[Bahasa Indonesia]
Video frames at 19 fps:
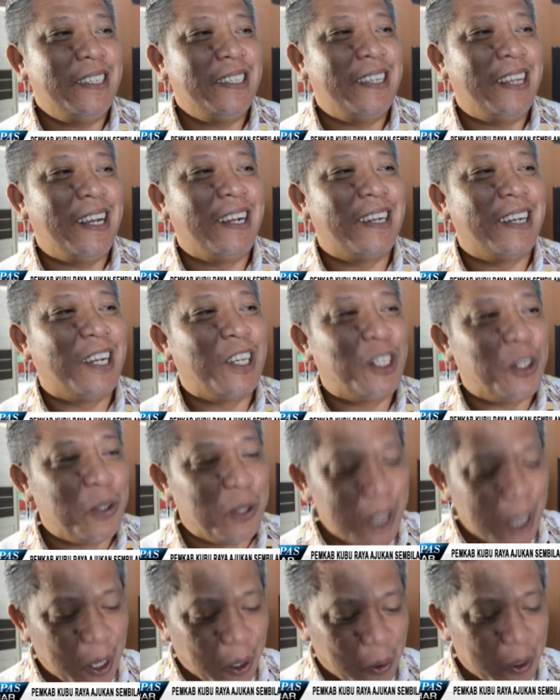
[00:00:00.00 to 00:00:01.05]
yang
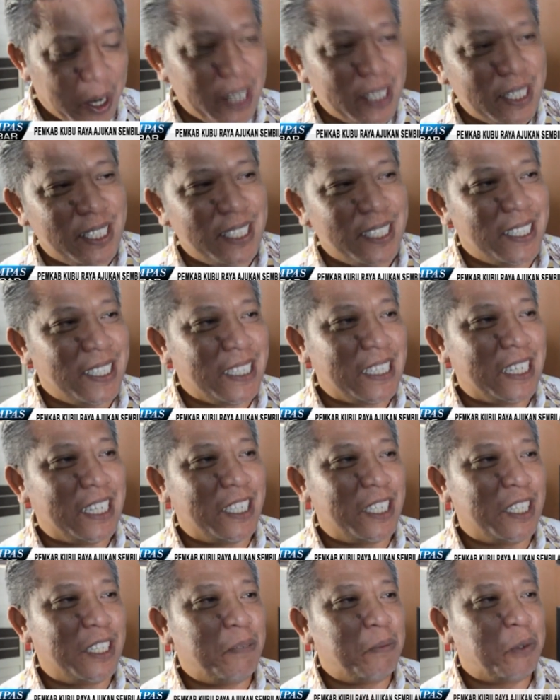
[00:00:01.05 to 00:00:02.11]
langsung terkoneksi
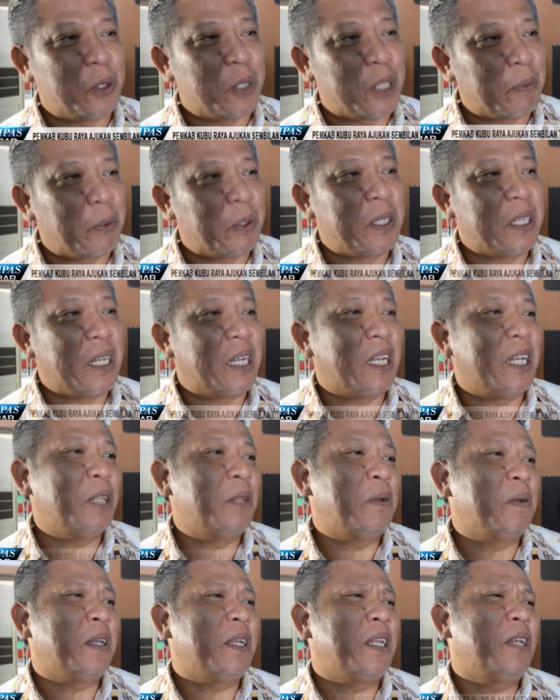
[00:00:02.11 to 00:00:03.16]
dengan kota Pontianak
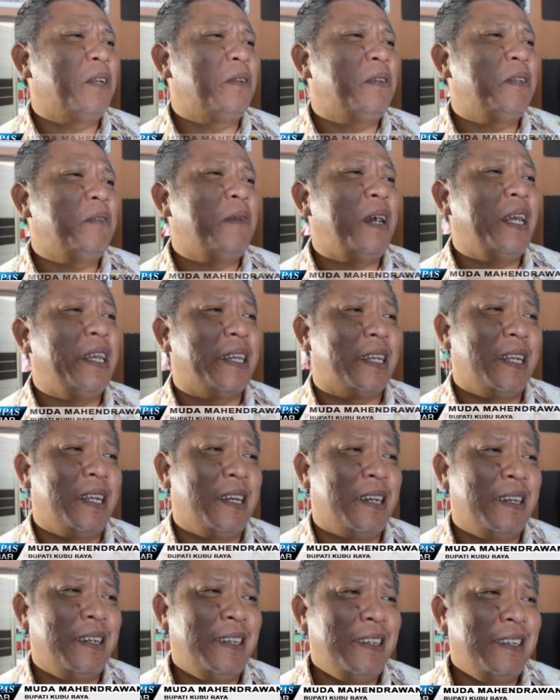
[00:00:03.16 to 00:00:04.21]
itu kan harusnya baik
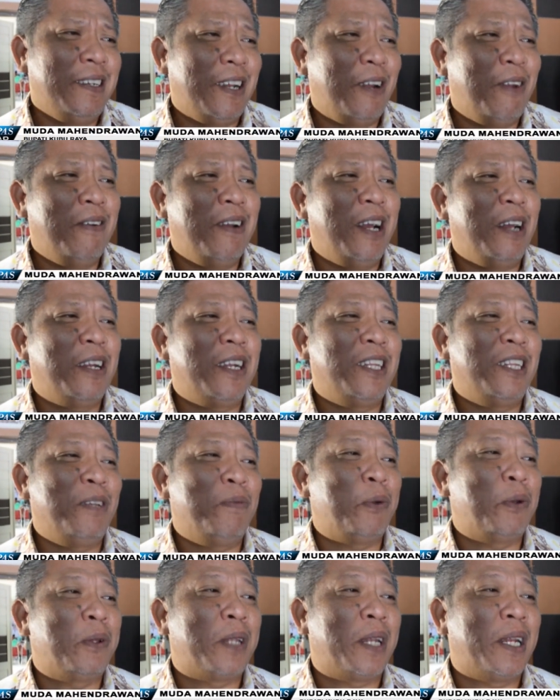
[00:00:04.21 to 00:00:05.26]
lah. Kalau enggak nanti
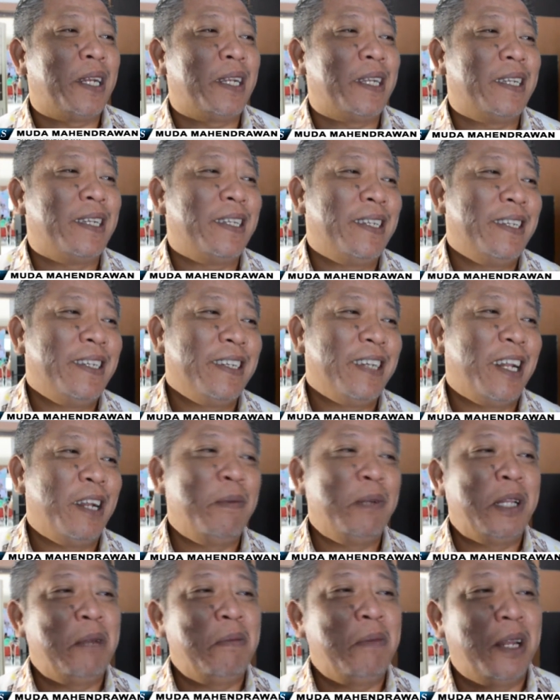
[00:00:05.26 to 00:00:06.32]
potret
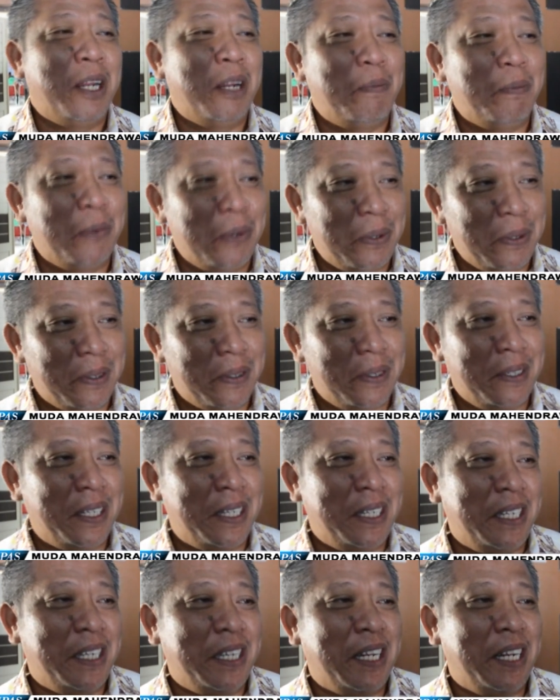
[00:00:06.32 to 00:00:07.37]
Kalimantan Barat pun
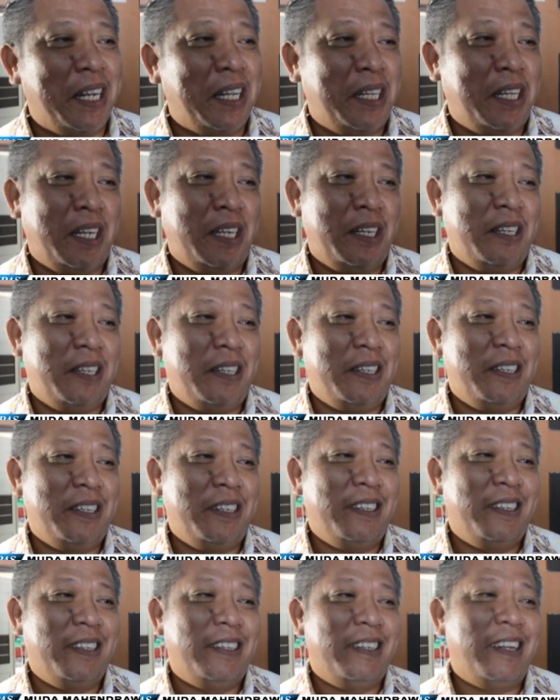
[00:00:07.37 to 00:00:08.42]
jadi kelihatan
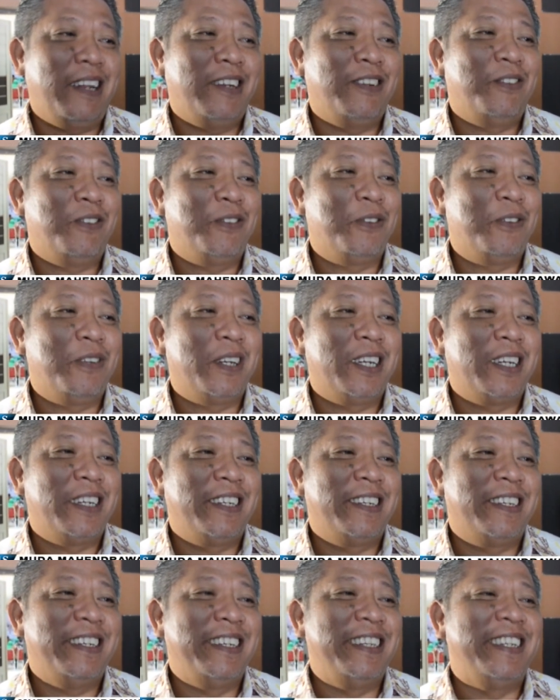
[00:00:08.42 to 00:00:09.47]
anu kurang timpang,
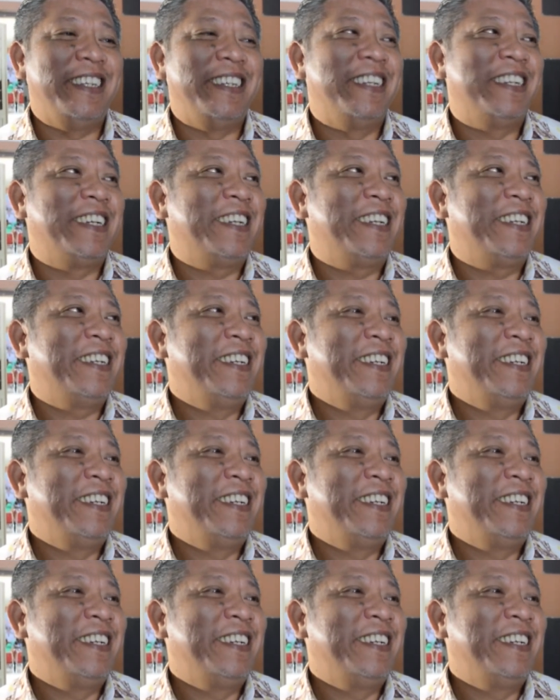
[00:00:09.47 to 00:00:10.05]
timpang ini ya. kan